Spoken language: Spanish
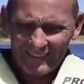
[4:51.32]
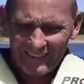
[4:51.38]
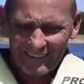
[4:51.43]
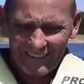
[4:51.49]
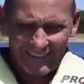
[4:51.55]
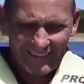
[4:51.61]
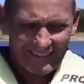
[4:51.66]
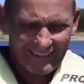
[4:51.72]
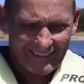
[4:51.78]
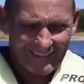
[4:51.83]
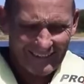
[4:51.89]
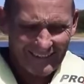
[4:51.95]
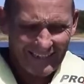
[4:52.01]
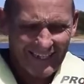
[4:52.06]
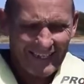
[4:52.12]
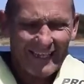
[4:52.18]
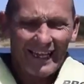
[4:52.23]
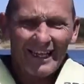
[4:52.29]
eh,
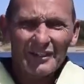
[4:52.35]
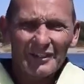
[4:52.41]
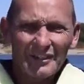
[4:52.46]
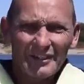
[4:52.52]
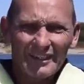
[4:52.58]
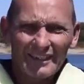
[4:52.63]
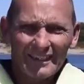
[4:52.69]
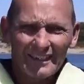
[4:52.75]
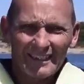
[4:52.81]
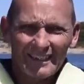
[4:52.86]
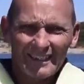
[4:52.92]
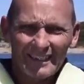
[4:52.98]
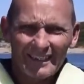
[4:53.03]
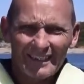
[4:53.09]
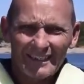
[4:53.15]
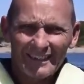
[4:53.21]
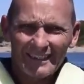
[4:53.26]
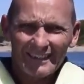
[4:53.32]
al lado de,
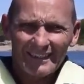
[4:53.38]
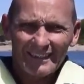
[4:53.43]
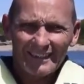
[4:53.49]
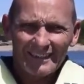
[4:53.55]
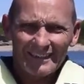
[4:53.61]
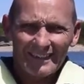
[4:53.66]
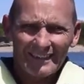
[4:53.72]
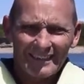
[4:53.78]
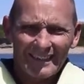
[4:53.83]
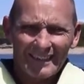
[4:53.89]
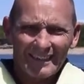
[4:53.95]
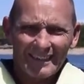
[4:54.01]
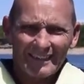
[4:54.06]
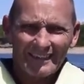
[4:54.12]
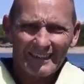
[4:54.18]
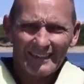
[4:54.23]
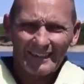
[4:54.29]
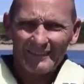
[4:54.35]
de,
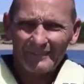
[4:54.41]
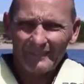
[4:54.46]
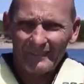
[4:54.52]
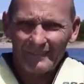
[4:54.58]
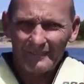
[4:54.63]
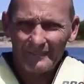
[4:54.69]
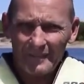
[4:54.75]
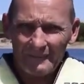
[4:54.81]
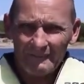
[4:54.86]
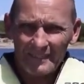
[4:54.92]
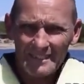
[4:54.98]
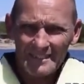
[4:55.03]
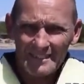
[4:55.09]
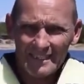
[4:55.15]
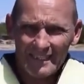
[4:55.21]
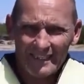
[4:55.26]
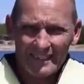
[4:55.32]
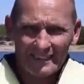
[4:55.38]
tener
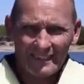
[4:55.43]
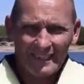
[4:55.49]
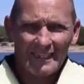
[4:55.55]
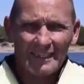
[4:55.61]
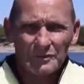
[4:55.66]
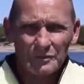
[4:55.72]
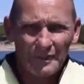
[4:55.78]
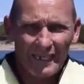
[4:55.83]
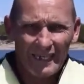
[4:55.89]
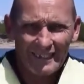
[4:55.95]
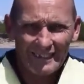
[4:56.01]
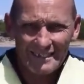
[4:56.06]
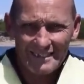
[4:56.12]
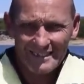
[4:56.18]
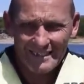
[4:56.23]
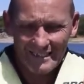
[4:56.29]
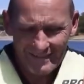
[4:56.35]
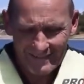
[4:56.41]
vivencias en la
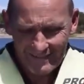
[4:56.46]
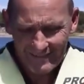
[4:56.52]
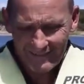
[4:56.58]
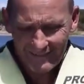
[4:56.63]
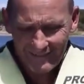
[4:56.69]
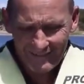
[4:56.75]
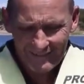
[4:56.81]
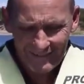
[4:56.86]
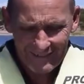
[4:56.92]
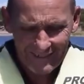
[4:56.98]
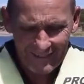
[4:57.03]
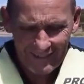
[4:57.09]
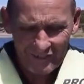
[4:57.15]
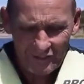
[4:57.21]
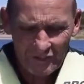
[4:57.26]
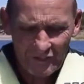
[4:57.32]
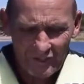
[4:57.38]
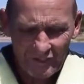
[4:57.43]
naturaleza. Y
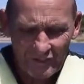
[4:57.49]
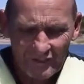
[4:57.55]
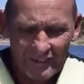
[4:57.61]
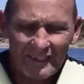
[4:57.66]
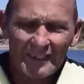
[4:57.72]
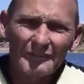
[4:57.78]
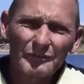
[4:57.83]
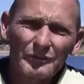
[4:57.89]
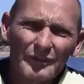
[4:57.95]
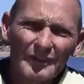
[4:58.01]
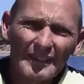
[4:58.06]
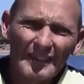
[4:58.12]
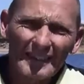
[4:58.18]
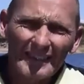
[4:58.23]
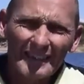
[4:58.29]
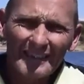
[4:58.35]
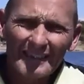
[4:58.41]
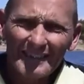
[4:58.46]
esto creo que
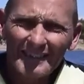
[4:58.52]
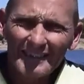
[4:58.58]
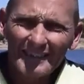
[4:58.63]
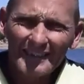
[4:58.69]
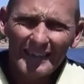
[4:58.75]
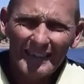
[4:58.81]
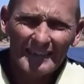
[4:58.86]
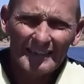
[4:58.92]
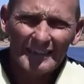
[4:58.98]
fue el